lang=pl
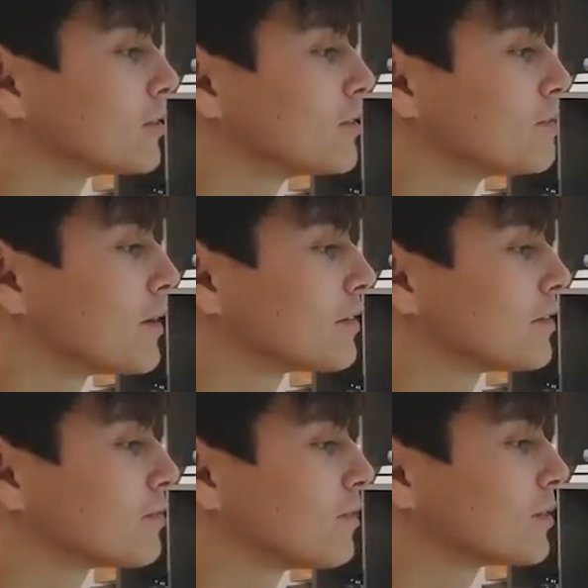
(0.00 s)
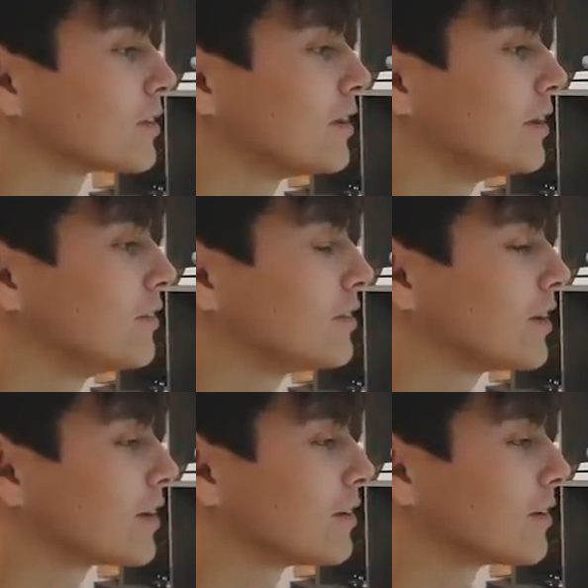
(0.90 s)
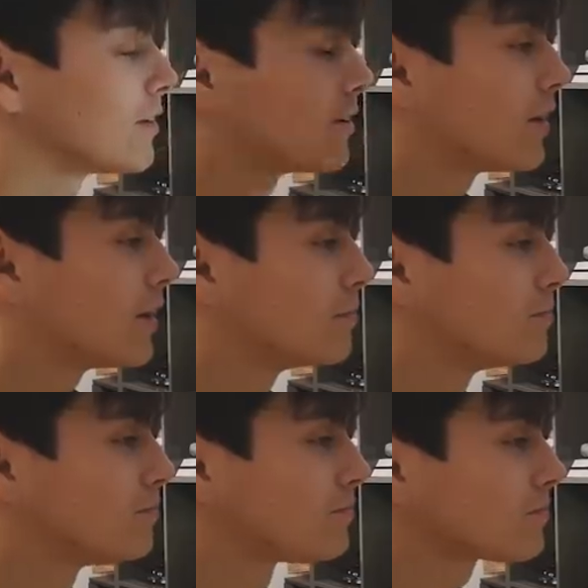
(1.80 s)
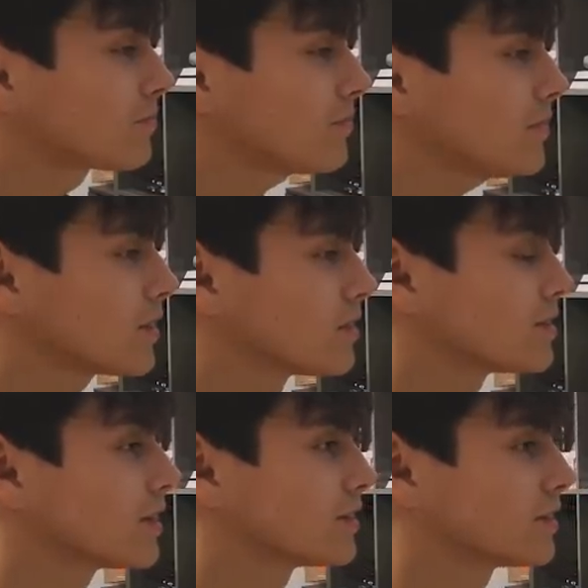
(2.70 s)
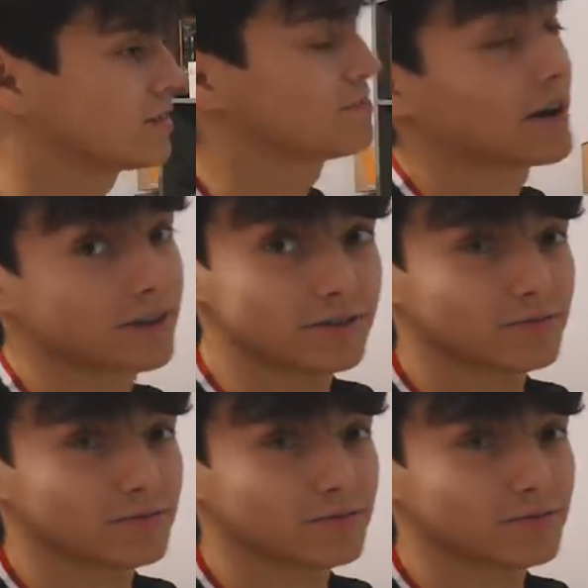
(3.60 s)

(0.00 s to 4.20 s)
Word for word: to jest bardzo słodkie, nie wiecie jak go kocham. To znaczy, to jest bardzo